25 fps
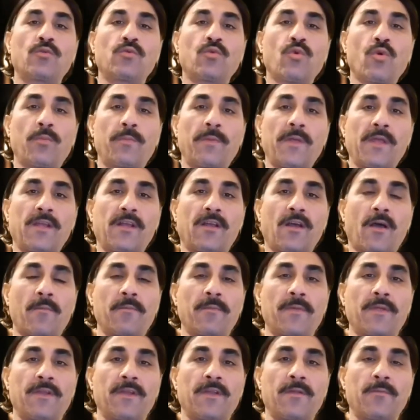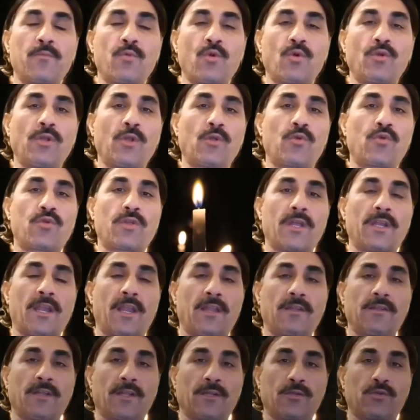Nuh peygamberi böyle
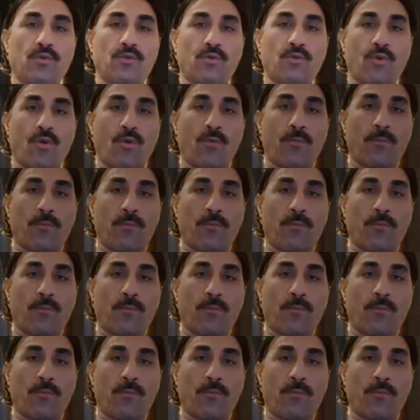güzel anlatıyor.